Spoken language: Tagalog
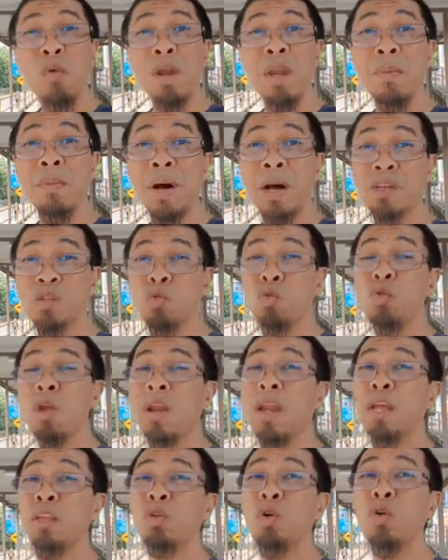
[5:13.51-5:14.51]
ang mga sunan
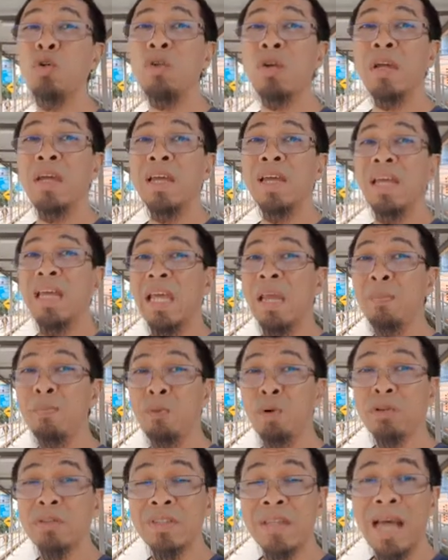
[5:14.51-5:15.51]
na ito,
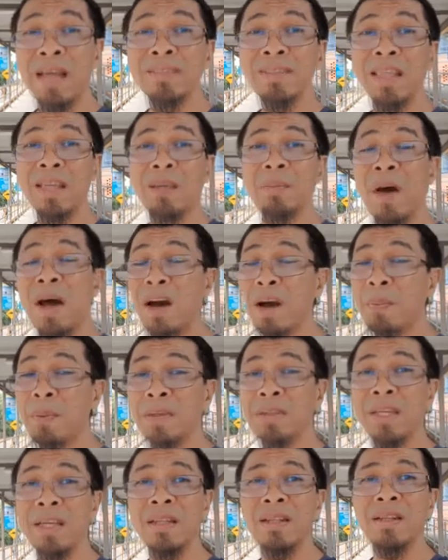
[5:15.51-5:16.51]
importante mga
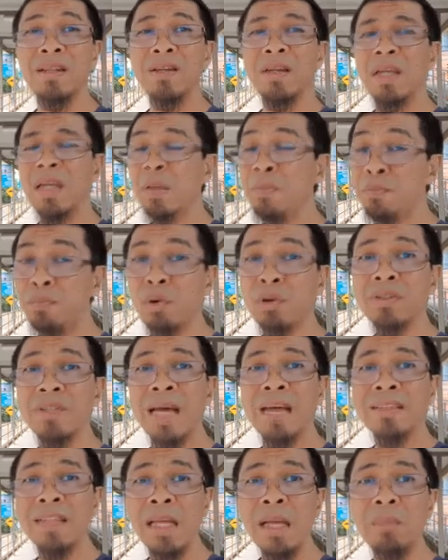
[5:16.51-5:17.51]
kapatid,
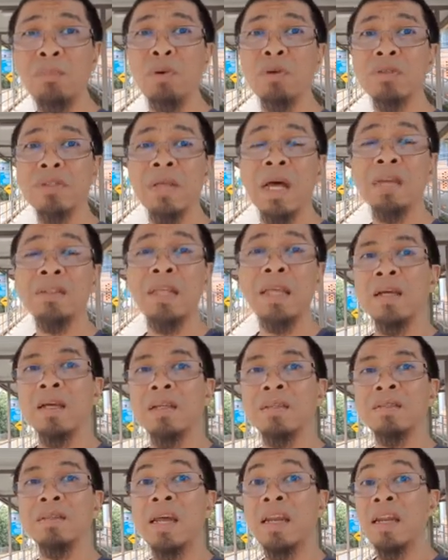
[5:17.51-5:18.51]
importante importante
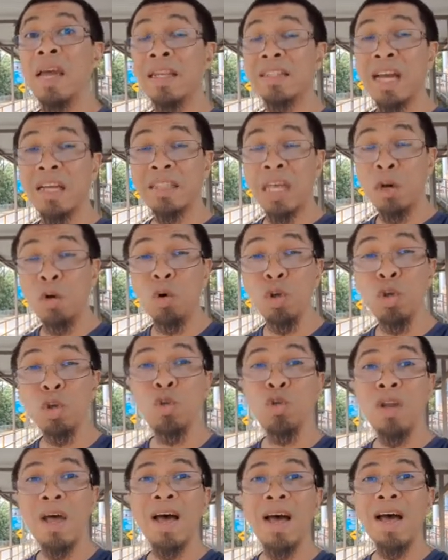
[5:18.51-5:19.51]
na, na itataguyod nyo
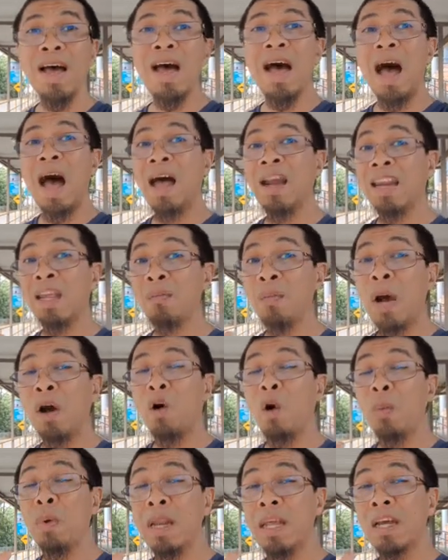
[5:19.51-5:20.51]
na ang limang
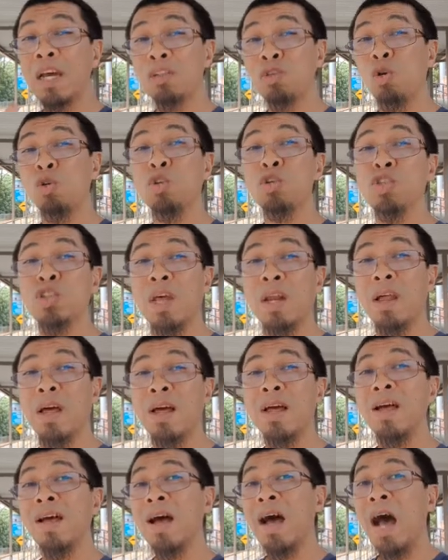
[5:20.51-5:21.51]
obligatoryong sala
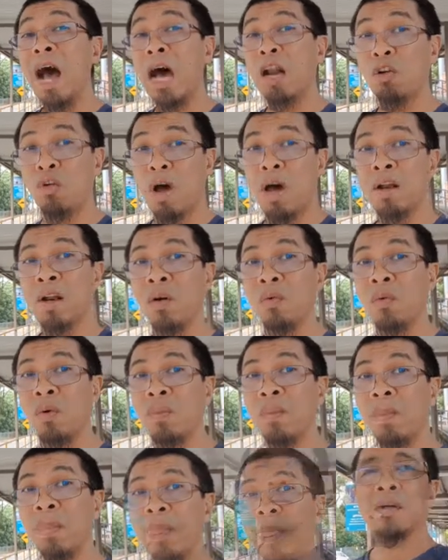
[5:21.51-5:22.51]
araw-araw.
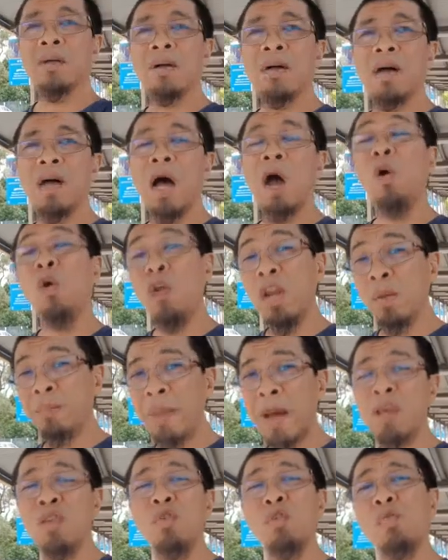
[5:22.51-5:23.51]
Ang huling
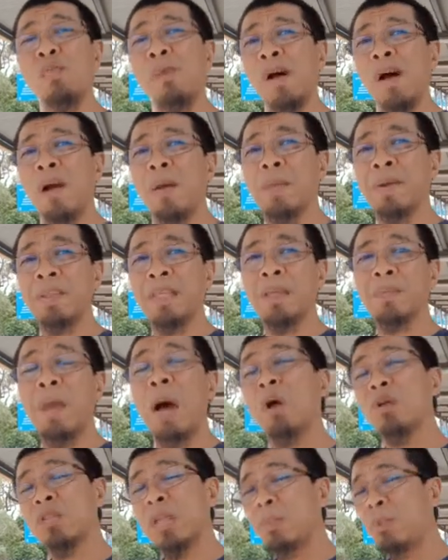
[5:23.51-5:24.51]
payo ko mga kapatid,
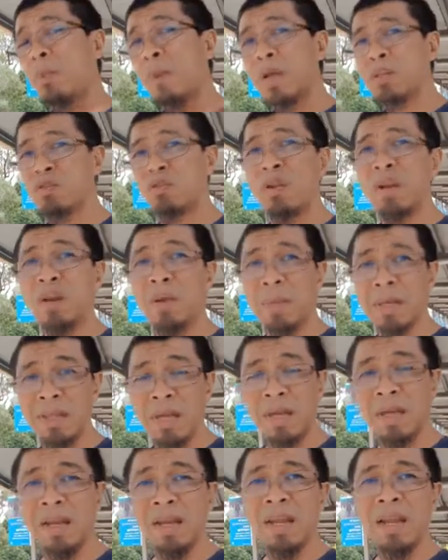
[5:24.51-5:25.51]
bago tayo pumasok na
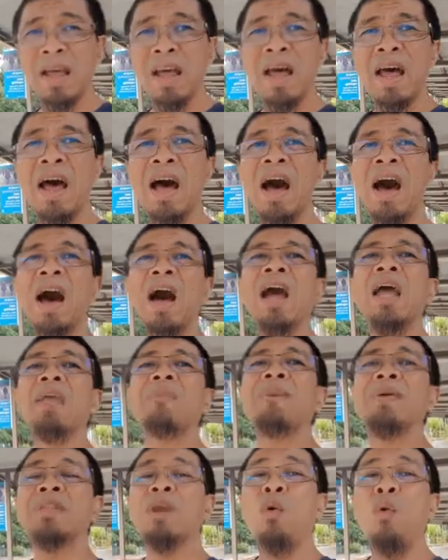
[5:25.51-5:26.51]
Ramadan, ay
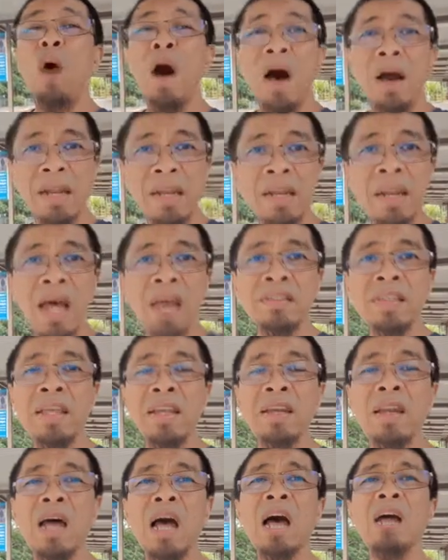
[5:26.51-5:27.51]
patawarin natin
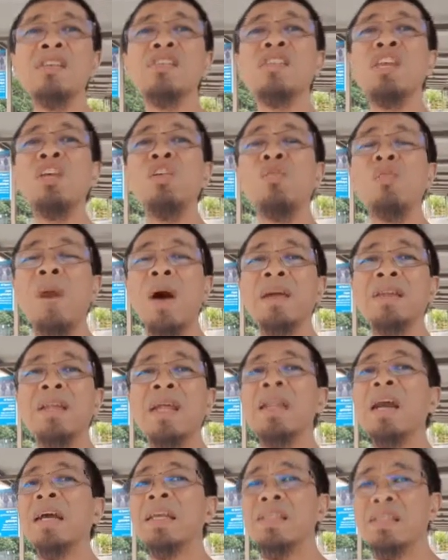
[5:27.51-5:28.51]
ang sino man
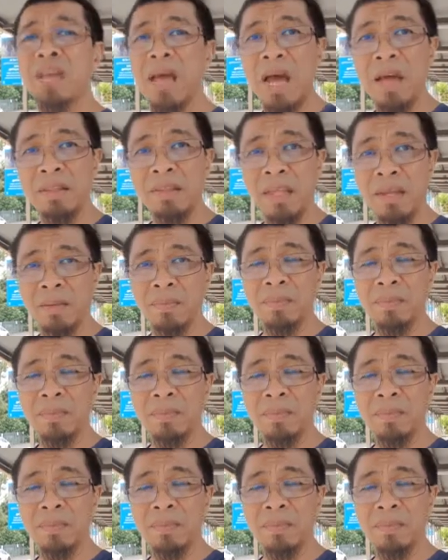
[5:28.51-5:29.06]
nanakit sa atin.